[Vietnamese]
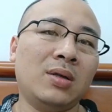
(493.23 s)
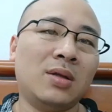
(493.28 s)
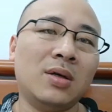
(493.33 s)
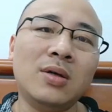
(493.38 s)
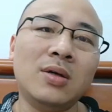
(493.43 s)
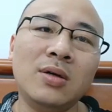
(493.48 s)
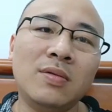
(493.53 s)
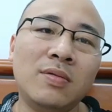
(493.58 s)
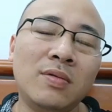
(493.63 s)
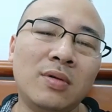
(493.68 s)

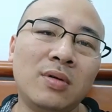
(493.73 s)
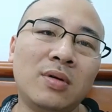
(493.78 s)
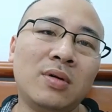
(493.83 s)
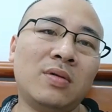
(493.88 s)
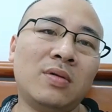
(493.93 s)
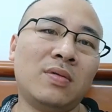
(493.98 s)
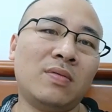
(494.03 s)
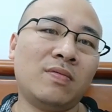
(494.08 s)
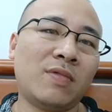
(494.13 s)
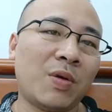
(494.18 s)
thứ
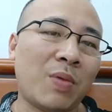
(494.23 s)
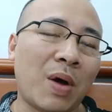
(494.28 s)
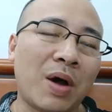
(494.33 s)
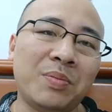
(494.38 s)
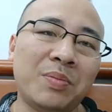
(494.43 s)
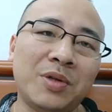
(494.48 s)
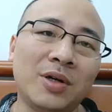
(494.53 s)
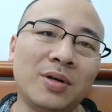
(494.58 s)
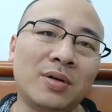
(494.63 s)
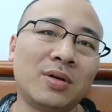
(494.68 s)
văn hóa
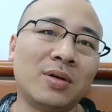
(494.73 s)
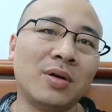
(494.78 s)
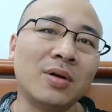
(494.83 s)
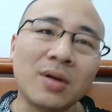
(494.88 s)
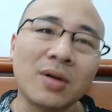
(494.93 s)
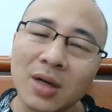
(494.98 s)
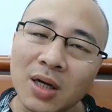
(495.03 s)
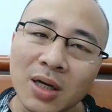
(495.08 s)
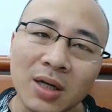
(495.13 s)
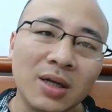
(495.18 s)
ẩm thực cực
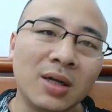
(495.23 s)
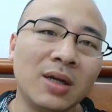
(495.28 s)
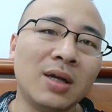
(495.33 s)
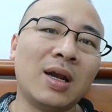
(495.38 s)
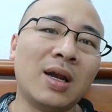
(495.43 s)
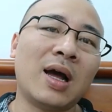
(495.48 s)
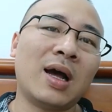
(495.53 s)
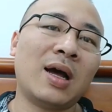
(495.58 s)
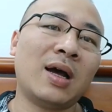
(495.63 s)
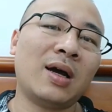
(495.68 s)
kỳ
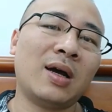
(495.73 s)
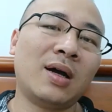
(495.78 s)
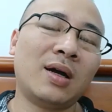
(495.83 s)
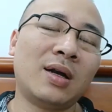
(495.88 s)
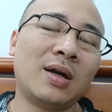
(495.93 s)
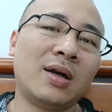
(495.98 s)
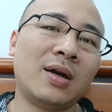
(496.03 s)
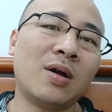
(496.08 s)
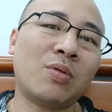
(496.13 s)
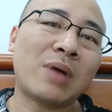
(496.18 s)
là
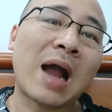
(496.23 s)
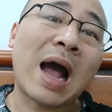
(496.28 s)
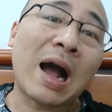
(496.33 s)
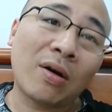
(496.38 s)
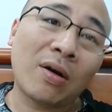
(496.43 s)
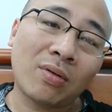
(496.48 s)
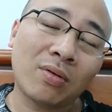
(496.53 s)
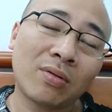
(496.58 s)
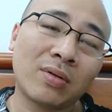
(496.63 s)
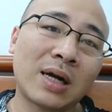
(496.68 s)
độc
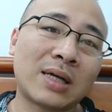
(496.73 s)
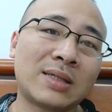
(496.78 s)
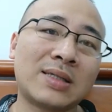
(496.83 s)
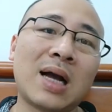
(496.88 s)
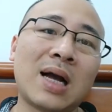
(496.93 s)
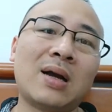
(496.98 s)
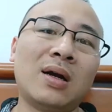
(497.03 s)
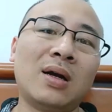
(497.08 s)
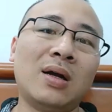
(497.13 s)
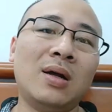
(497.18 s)
đáo, đặc
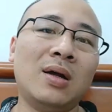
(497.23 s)
sắc.